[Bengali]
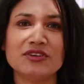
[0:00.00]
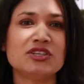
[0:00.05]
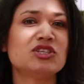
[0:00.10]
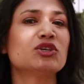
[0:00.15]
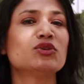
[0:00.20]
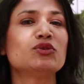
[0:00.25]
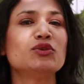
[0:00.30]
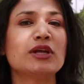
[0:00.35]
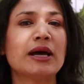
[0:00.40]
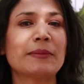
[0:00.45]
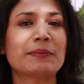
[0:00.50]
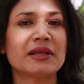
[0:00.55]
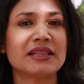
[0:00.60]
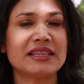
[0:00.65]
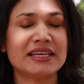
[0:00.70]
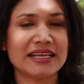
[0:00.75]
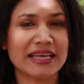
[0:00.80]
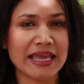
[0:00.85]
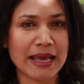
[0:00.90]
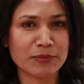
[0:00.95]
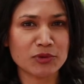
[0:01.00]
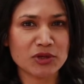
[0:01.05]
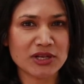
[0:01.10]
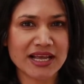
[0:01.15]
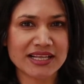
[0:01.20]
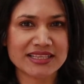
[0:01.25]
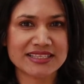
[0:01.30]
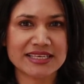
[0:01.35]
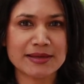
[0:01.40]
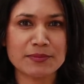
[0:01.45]
ভিডিওগুলো আপনাদের কেমন
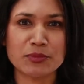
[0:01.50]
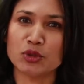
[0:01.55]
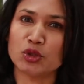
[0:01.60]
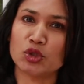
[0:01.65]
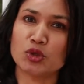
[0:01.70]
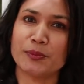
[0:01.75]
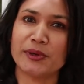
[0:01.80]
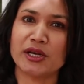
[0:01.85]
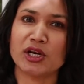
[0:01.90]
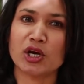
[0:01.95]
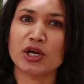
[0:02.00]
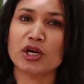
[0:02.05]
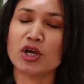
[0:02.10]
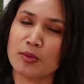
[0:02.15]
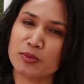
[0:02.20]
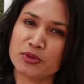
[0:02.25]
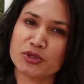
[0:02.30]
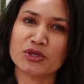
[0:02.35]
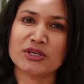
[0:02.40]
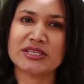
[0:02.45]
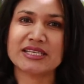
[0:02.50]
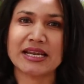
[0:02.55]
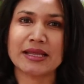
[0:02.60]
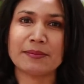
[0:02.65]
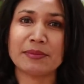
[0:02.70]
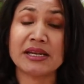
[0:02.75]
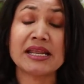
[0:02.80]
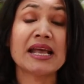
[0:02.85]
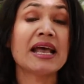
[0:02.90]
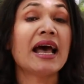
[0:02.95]
লাগছে মন্তব্যের ঘরে অবশ্যই
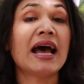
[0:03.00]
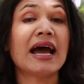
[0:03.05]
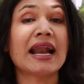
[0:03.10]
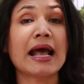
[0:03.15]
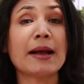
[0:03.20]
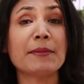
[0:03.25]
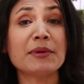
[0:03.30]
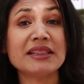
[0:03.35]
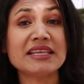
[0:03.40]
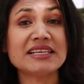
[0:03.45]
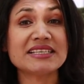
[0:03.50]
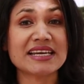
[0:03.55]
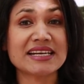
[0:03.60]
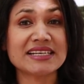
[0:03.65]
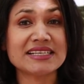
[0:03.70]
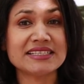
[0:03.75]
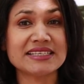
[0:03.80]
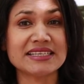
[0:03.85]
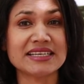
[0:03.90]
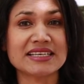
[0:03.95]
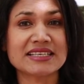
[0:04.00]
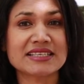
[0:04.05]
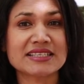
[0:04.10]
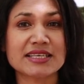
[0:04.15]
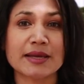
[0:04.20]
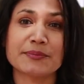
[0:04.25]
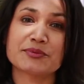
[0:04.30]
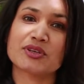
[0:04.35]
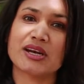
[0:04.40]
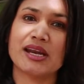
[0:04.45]
জানাবেন আর আমাদের চ্যানেলটি
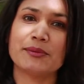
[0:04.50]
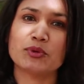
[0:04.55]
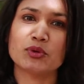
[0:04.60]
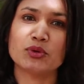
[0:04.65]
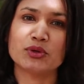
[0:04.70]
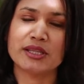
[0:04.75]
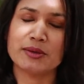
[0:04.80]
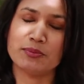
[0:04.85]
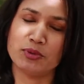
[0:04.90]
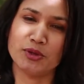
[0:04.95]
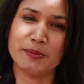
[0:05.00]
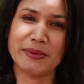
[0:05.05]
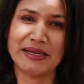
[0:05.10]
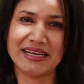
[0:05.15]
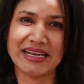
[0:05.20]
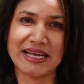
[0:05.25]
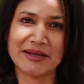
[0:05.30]
সাবস্ক্রাইব করতে ভুলবেন